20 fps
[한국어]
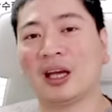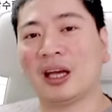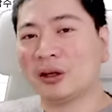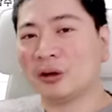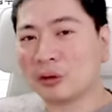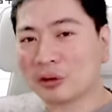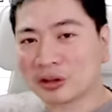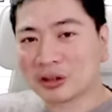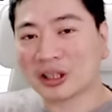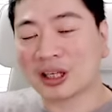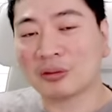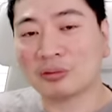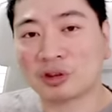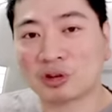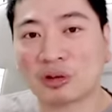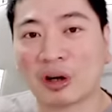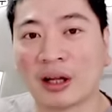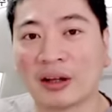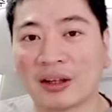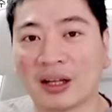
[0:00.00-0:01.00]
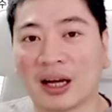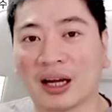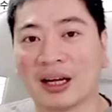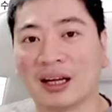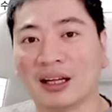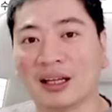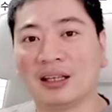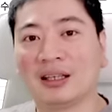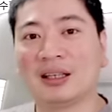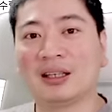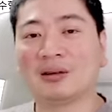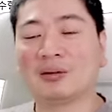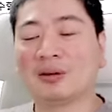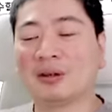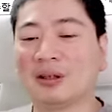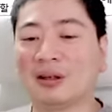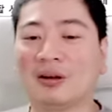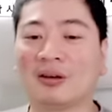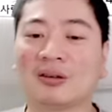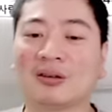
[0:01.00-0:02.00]
AOS 게임 주로 한다
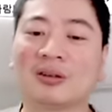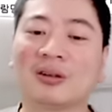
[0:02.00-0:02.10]
어,